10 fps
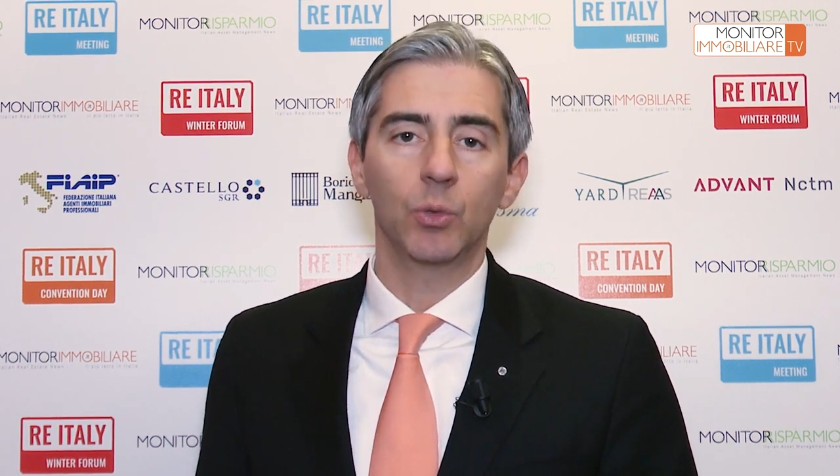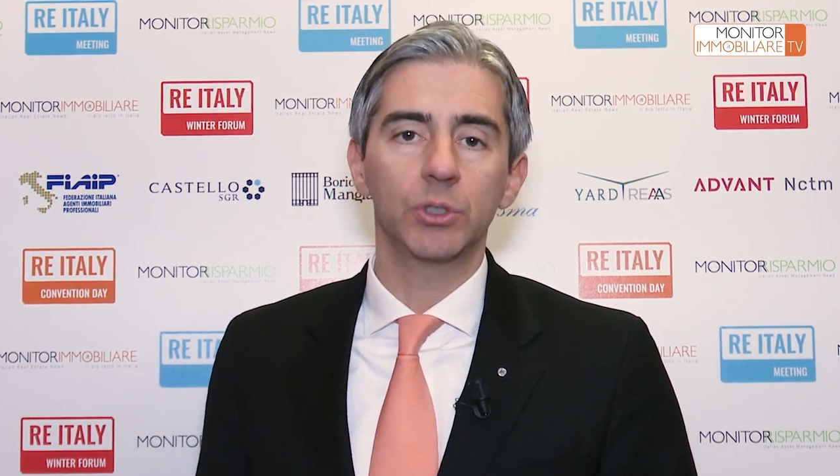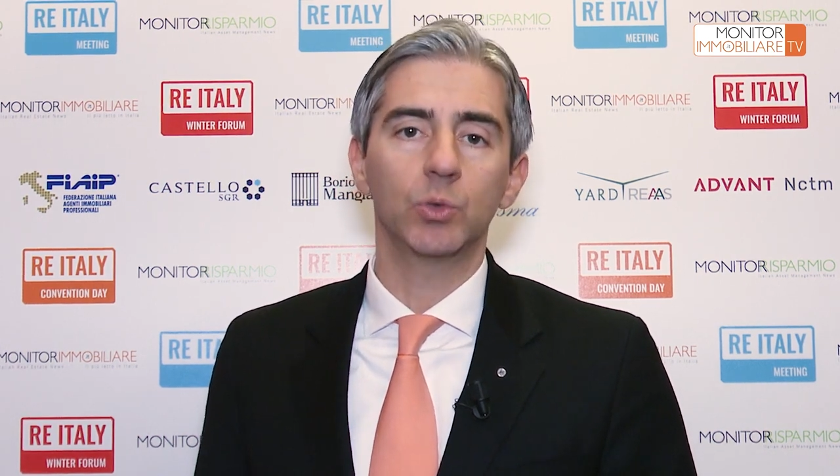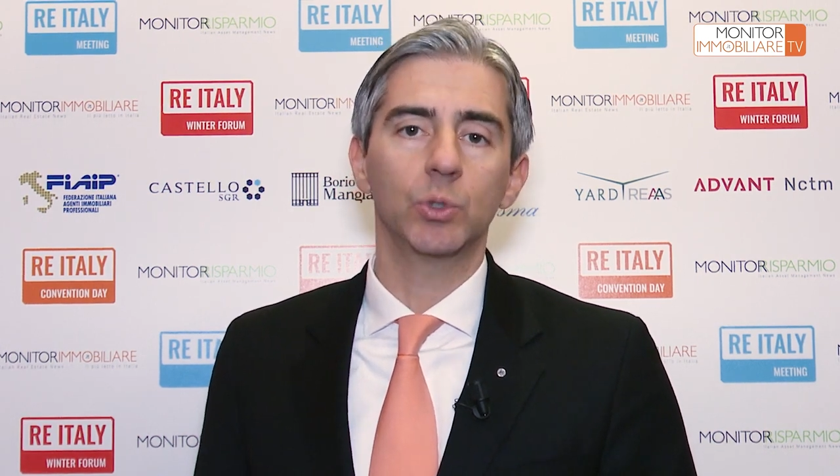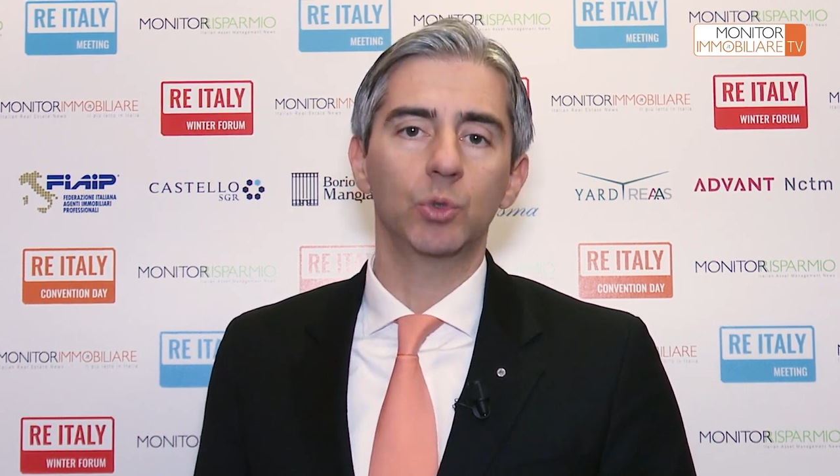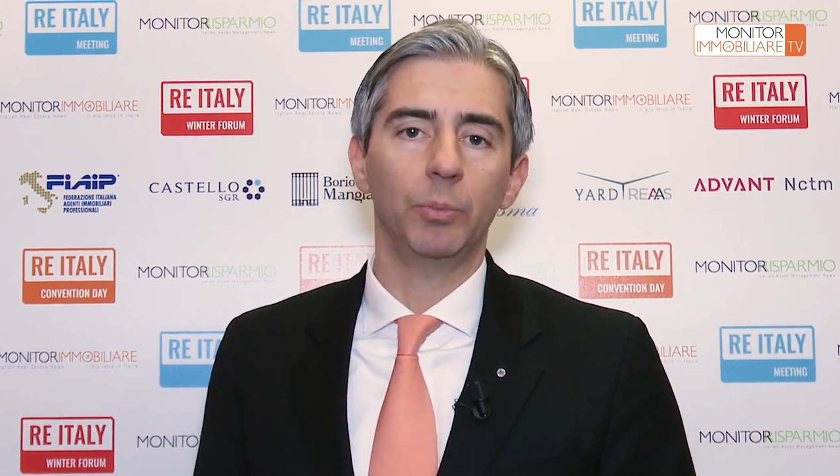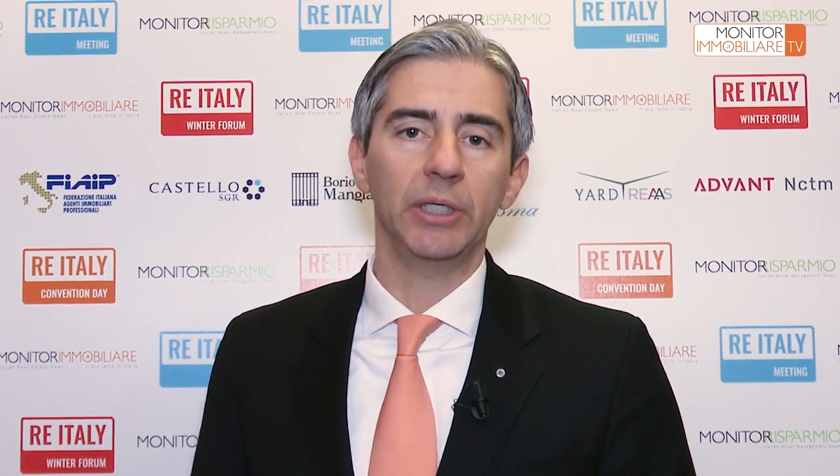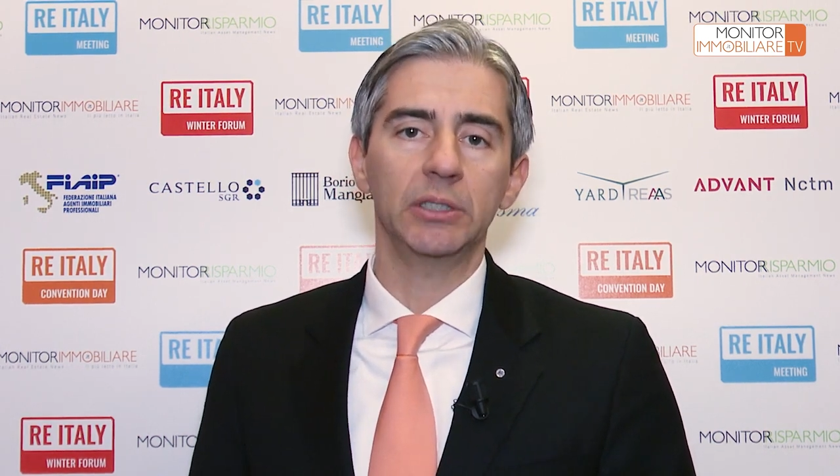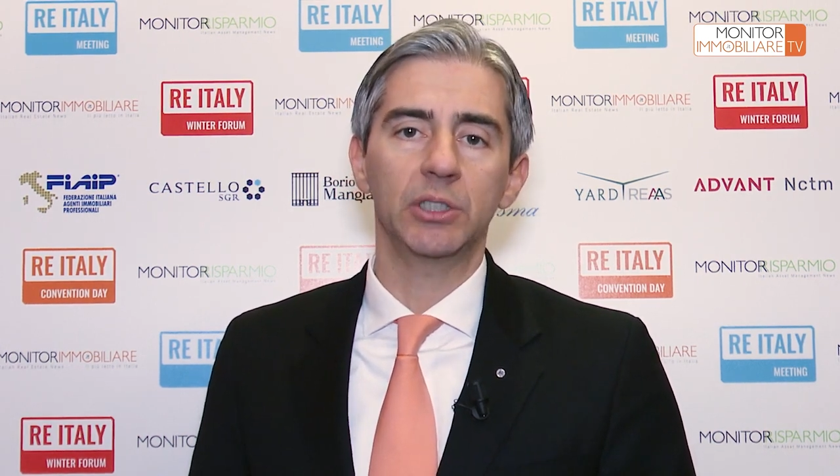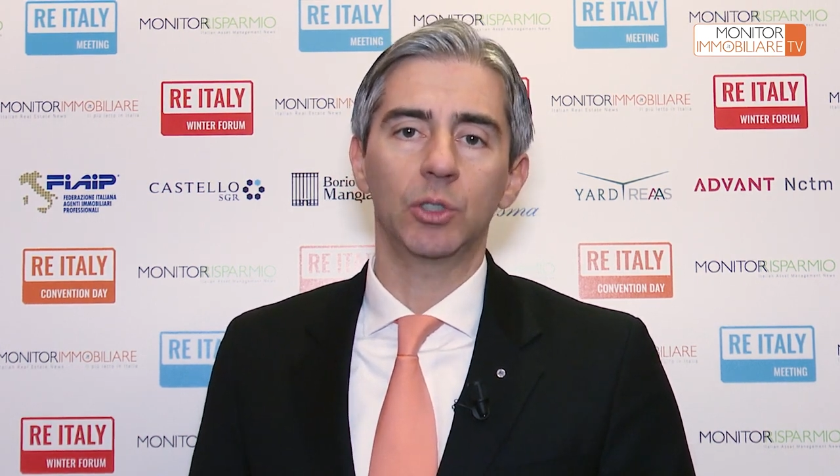Questi due
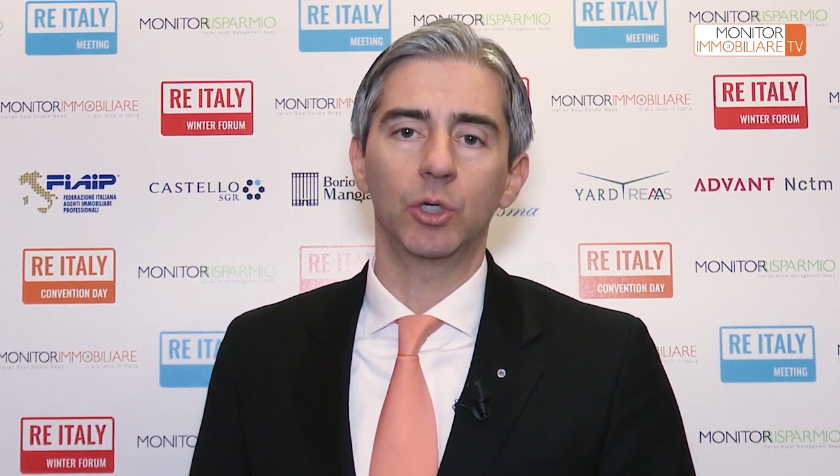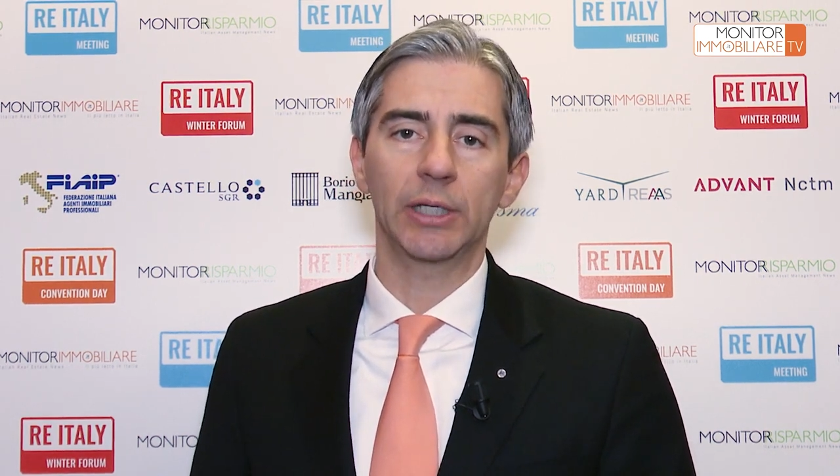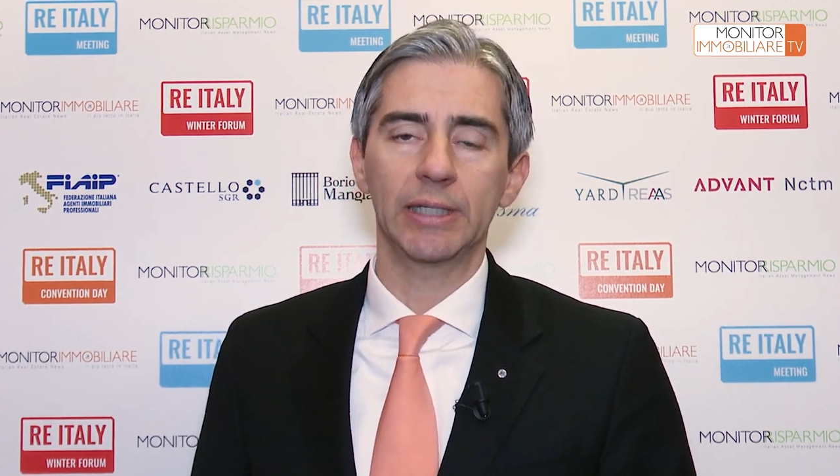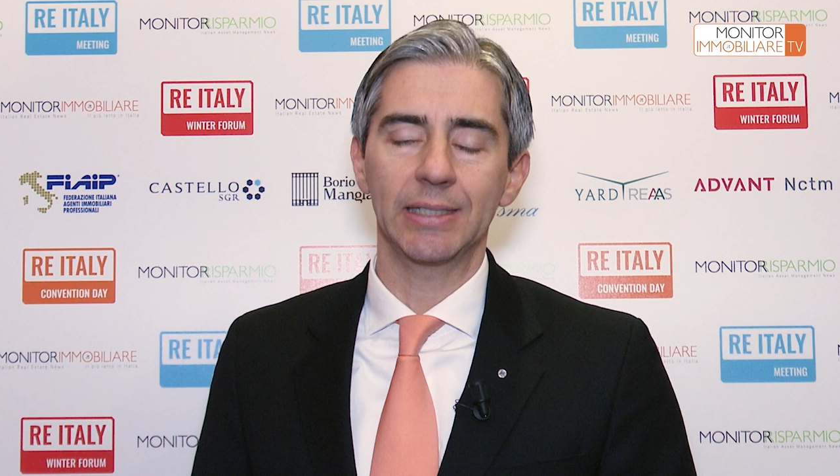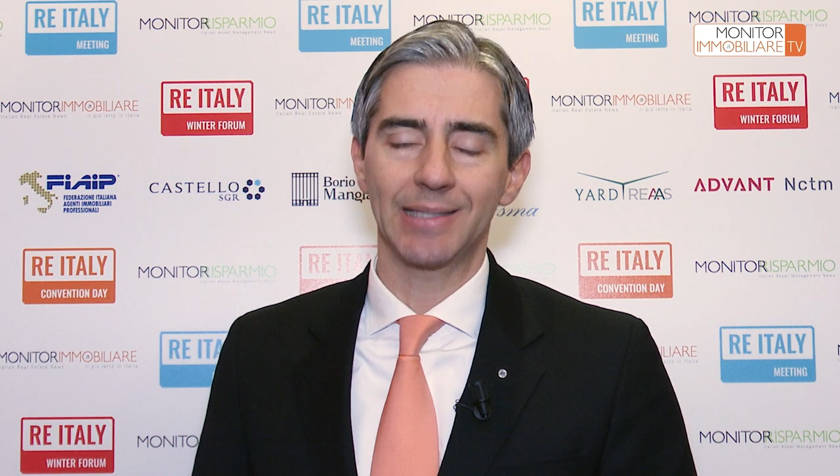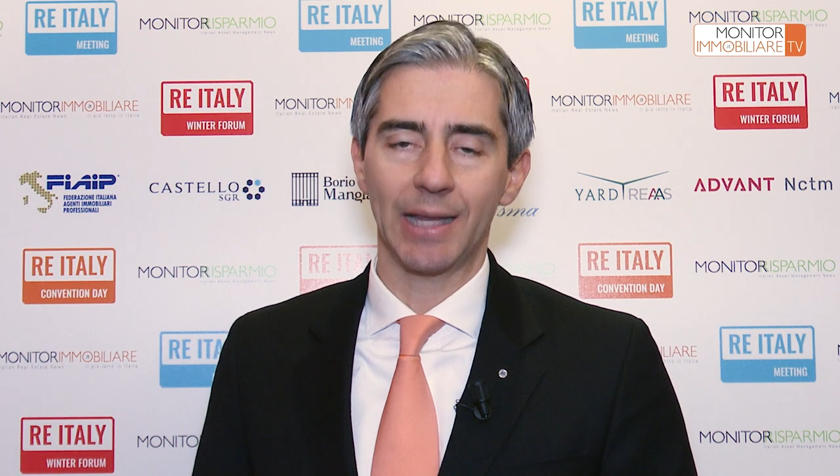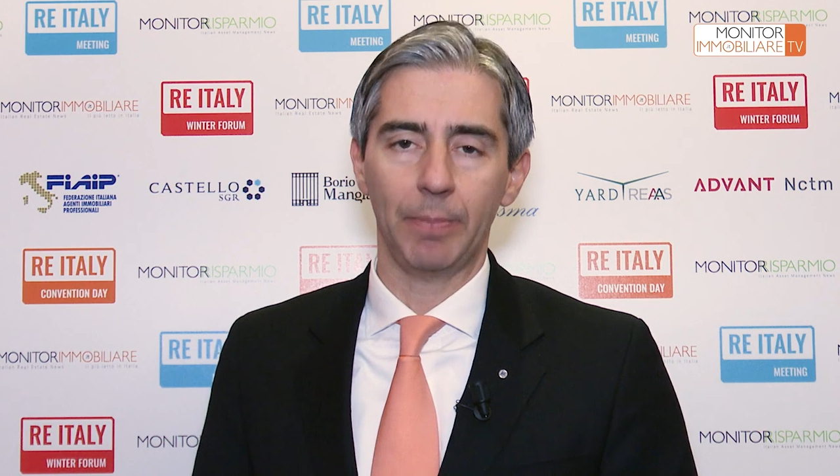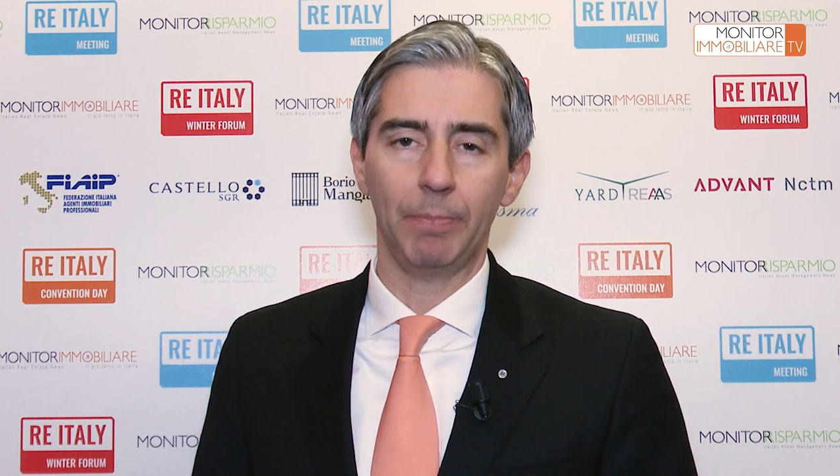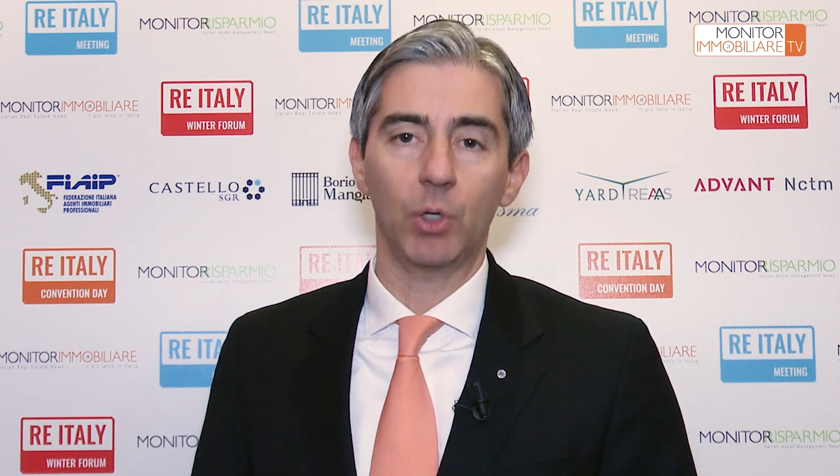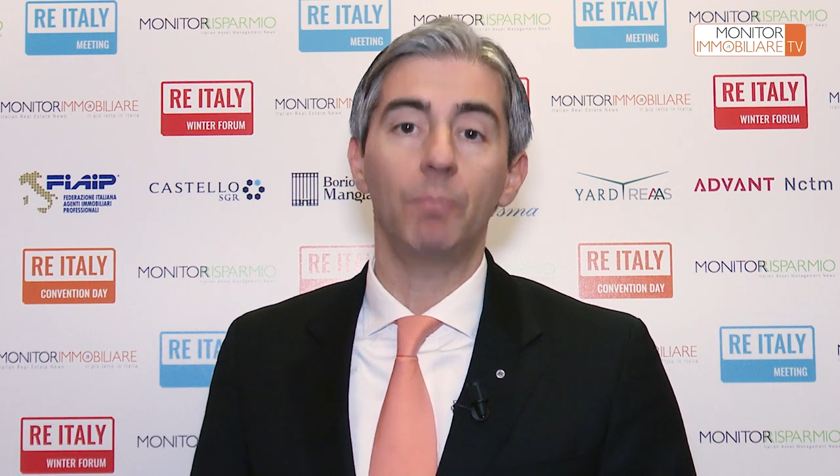strumenti si
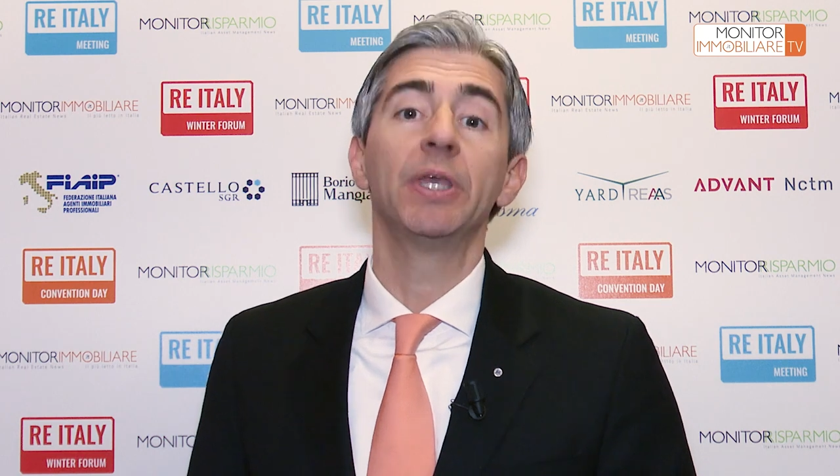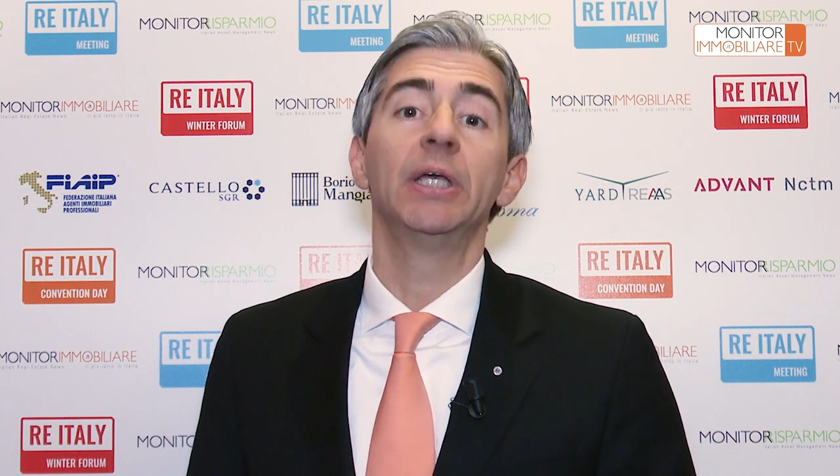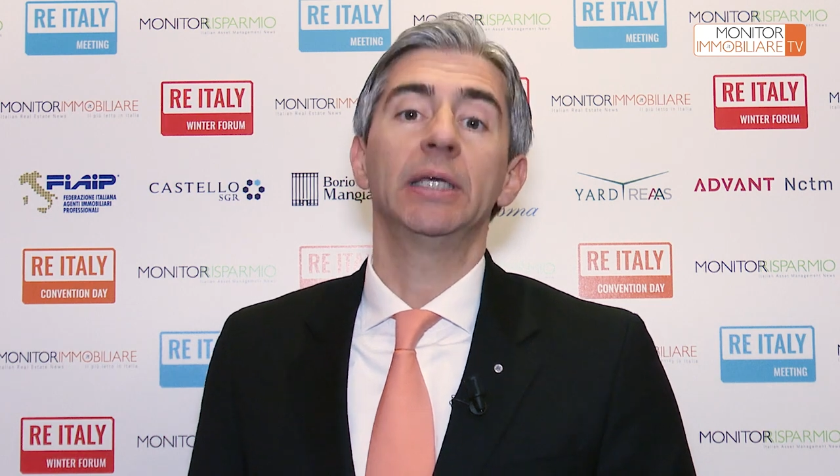concretizzerebbero